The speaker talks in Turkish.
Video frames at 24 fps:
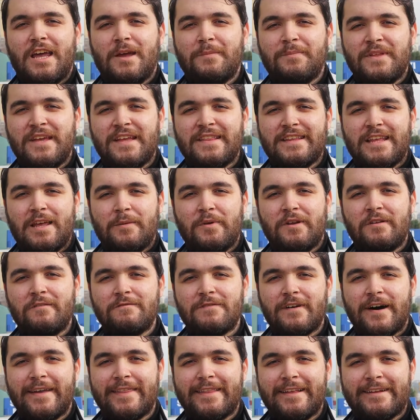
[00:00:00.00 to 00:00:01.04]
Emniyet
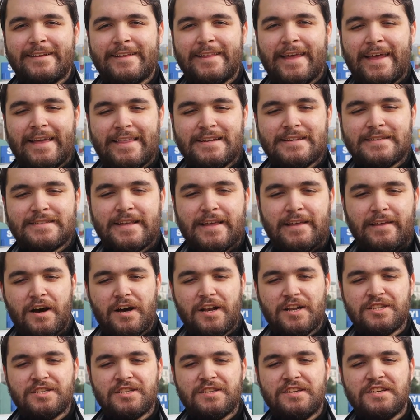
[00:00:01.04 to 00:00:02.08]
kemerinin faydalarına gelirsek
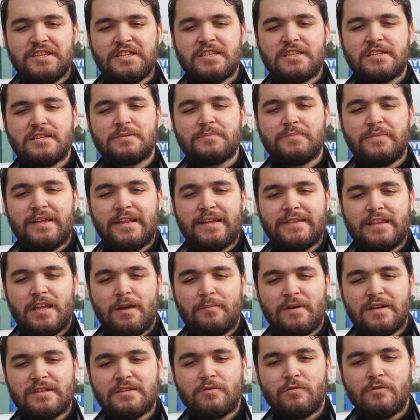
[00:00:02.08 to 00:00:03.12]
aracın iç kısmı ile
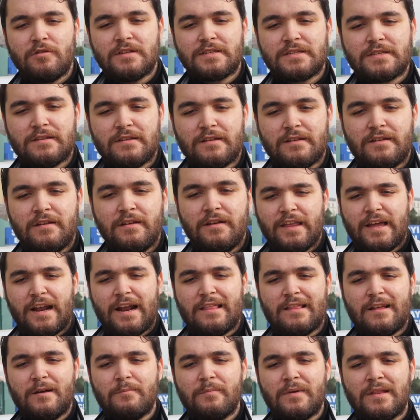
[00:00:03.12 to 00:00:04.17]
temas olasılığı
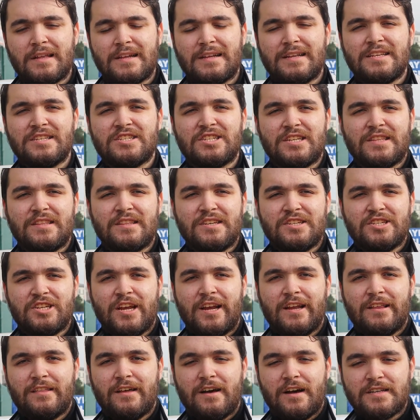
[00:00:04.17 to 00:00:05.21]
yaralanmaları ciddi
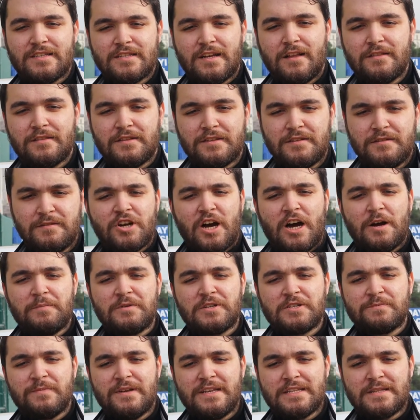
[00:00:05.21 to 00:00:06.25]
şekilde azaltır.
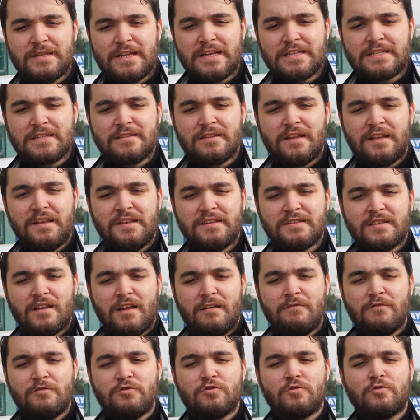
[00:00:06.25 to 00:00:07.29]
Çarpışma esnasında
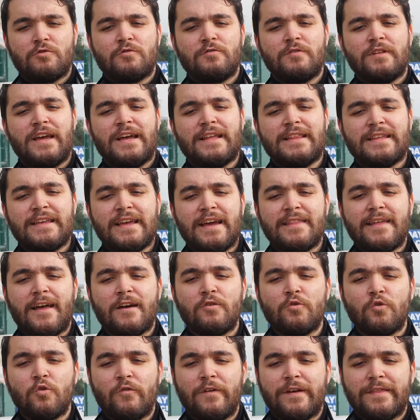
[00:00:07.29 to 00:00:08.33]
insan vücudunun etki
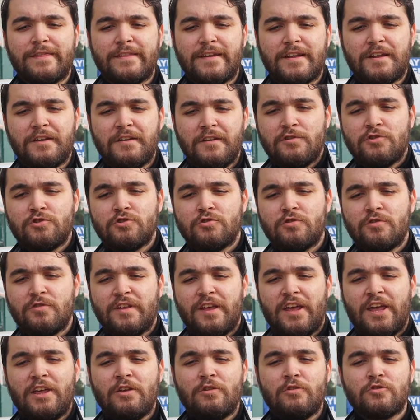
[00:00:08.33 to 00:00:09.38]
eden kuvvetleri
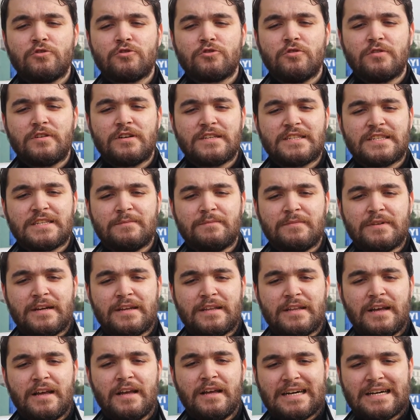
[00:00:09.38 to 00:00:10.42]
vücudun en güçlü
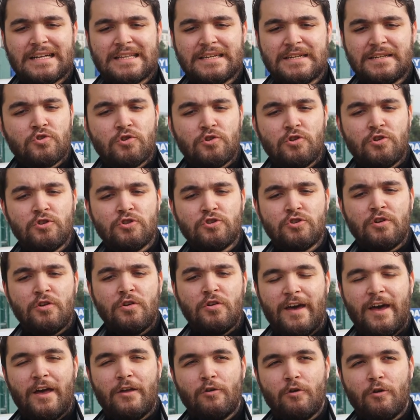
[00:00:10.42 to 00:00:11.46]
kısımlarına dağılır.
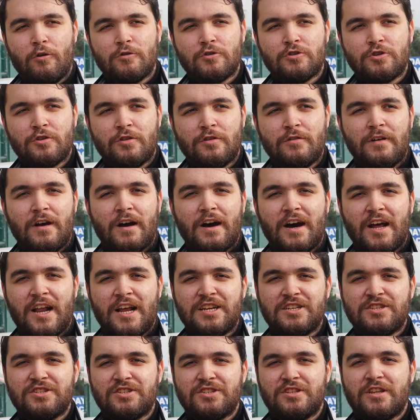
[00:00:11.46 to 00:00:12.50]
Sürücü veya yolcunun
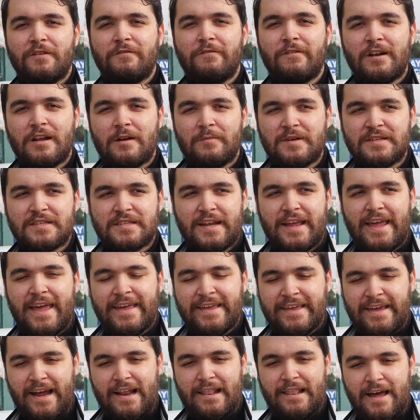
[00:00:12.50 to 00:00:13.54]
araç dışına fırlamasını
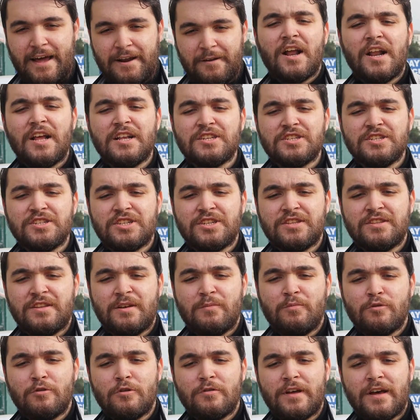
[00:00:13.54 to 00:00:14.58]
engeller. Araç
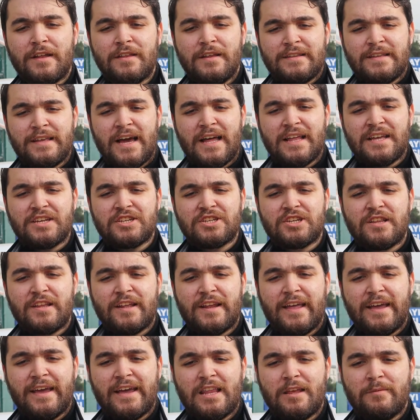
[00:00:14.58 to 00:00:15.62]
içinde bulunan diğer
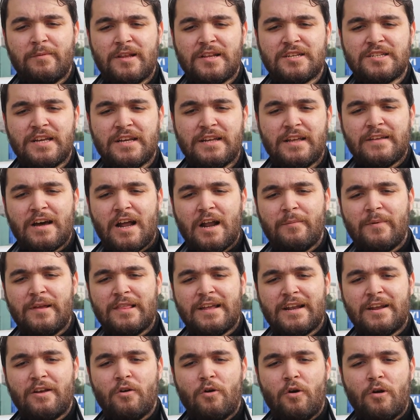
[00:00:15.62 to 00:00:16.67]
kişilere gelebilecek
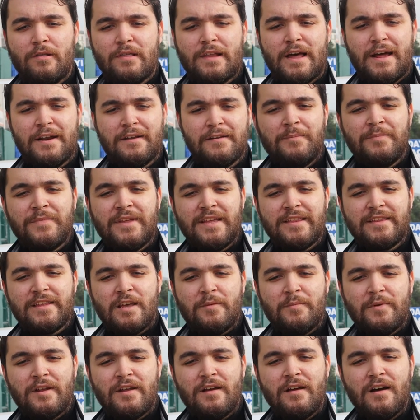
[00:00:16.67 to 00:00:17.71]
darbeleri önler. Emniyet
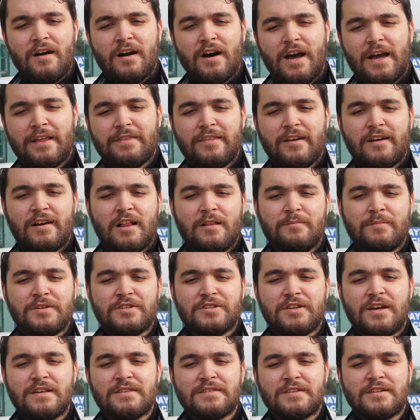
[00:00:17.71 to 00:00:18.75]
kemeri hayatta
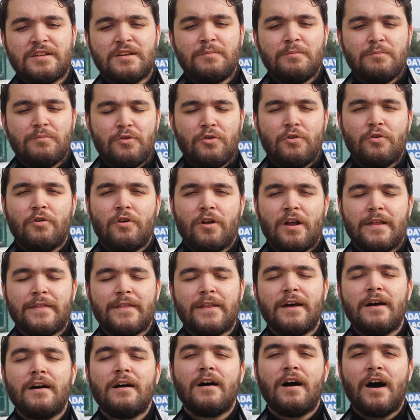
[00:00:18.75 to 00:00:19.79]
kalma şansını büyük
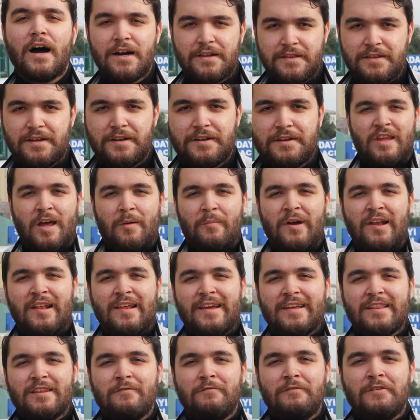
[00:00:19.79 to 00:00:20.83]
oranda artırır.
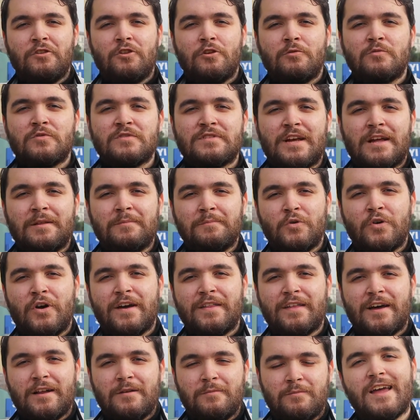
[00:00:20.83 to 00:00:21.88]
Temel eğitim videomuzdan bu
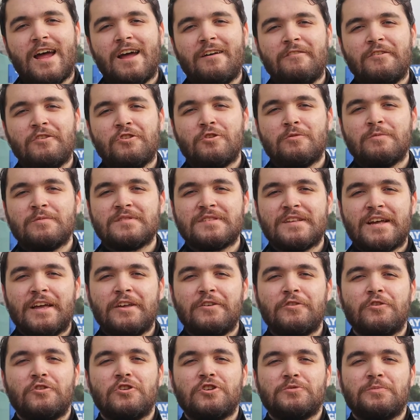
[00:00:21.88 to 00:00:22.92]
kadar. Diğer videomuzda
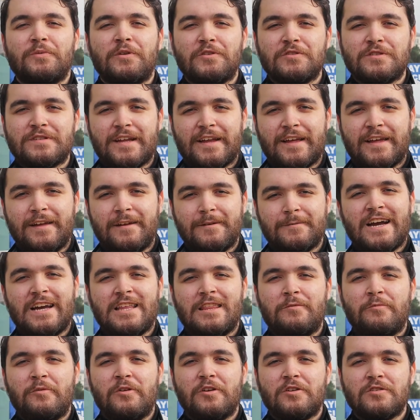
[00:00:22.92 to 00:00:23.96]
görüşmek üzere.
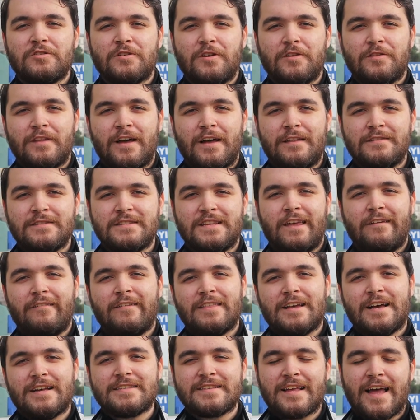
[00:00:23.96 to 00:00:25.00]
Akademi Redüksiyon'dan
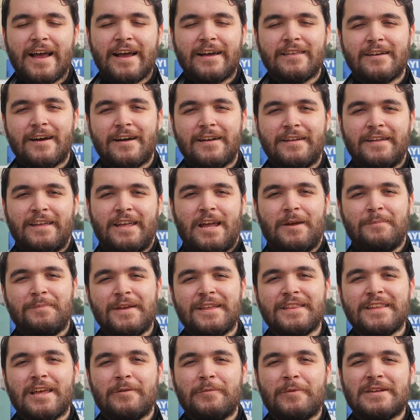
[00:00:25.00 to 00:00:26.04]
sevgiler, saygılar.
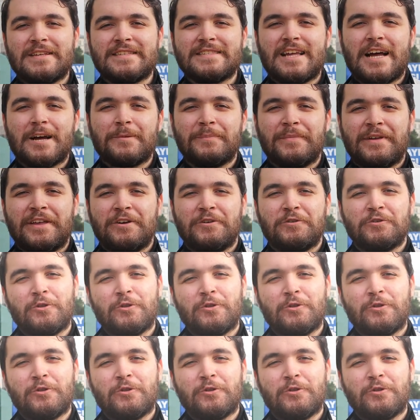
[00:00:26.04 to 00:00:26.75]
Emniyet kemerinizi takmayı